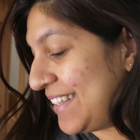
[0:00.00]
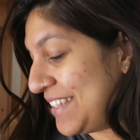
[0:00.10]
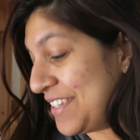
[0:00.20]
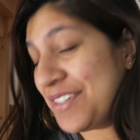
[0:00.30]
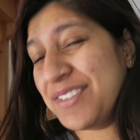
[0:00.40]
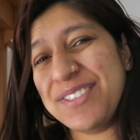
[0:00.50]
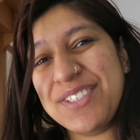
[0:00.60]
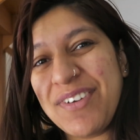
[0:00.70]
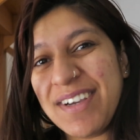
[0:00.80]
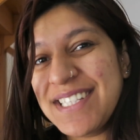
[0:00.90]
Et euh,
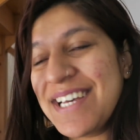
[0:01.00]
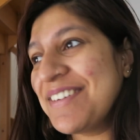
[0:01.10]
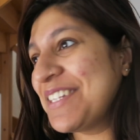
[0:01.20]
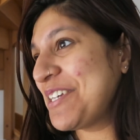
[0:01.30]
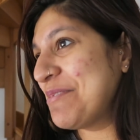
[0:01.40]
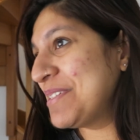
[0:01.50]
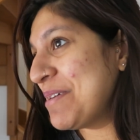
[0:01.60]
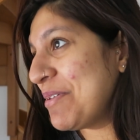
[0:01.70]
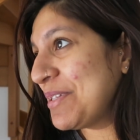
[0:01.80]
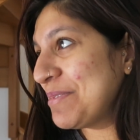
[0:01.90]
je crois que ça va être comme ça
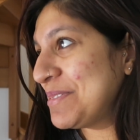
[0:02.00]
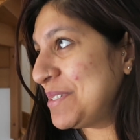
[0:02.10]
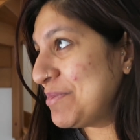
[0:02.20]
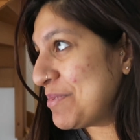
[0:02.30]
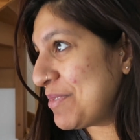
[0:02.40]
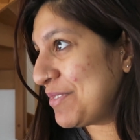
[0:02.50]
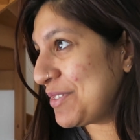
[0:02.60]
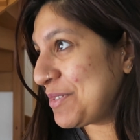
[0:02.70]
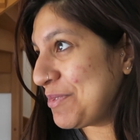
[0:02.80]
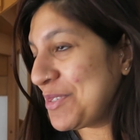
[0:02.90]
pendant un petit moment.
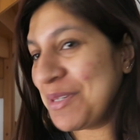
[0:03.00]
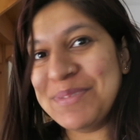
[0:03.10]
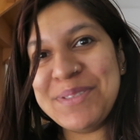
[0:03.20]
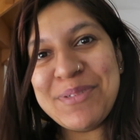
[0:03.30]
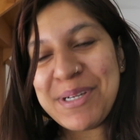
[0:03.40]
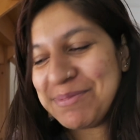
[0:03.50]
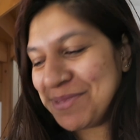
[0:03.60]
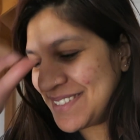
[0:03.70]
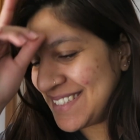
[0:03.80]
Franchement, je suis un petit peu à bout de